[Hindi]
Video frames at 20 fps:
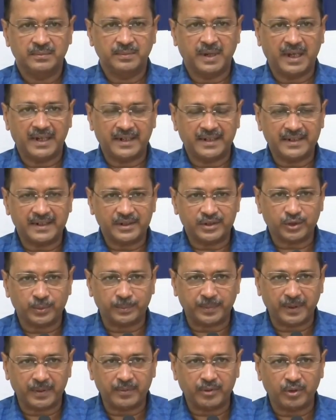माननीय
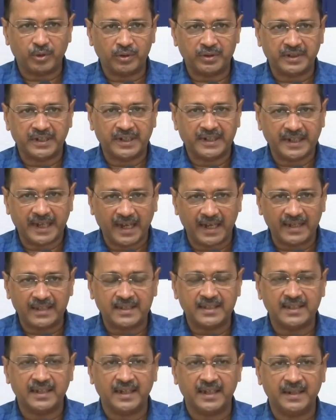सुप्रीम कोर्ट ने न्याय
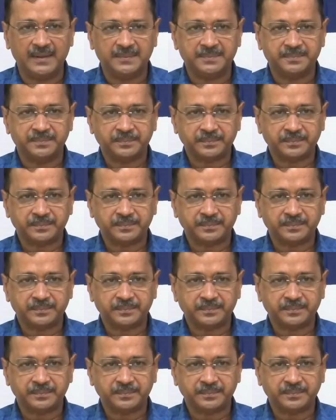किया है